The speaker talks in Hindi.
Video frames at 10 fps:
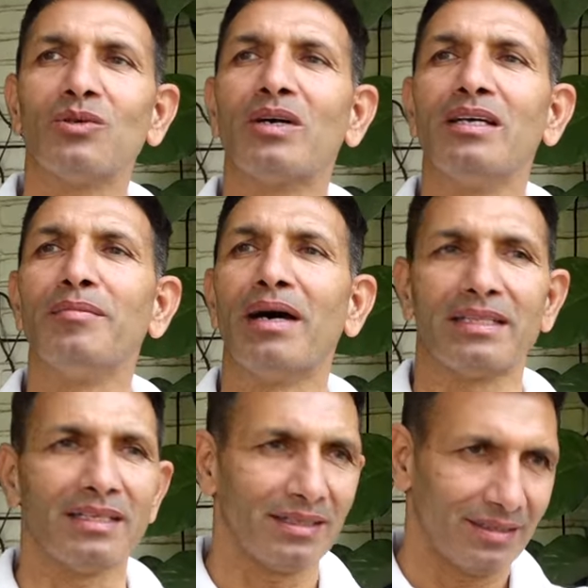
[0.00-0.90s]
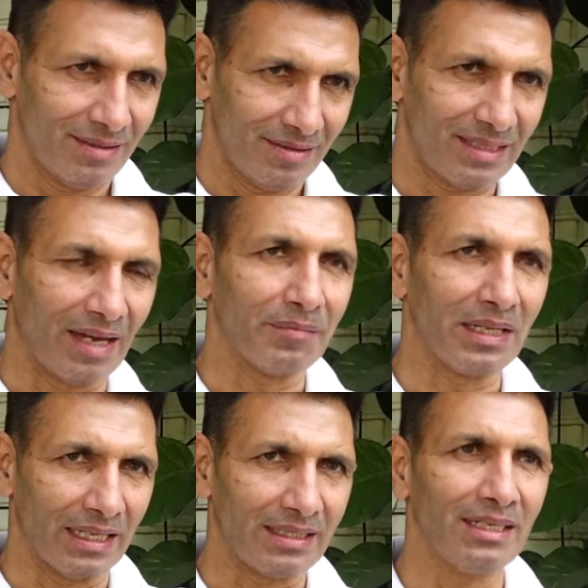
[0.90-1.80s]
तो कई बातें
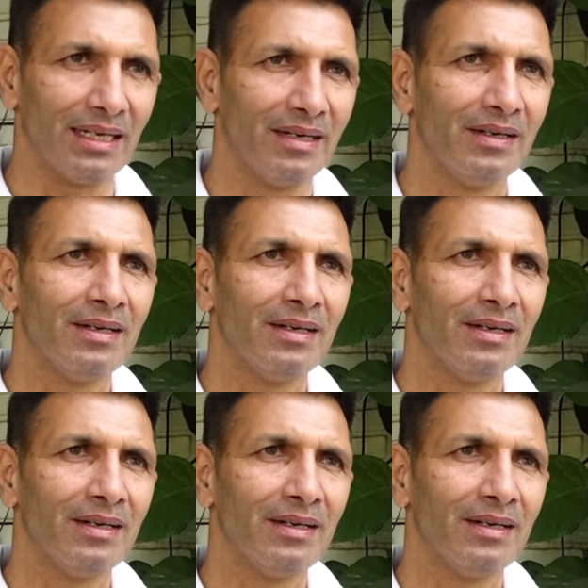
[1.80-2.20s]
सामने आती है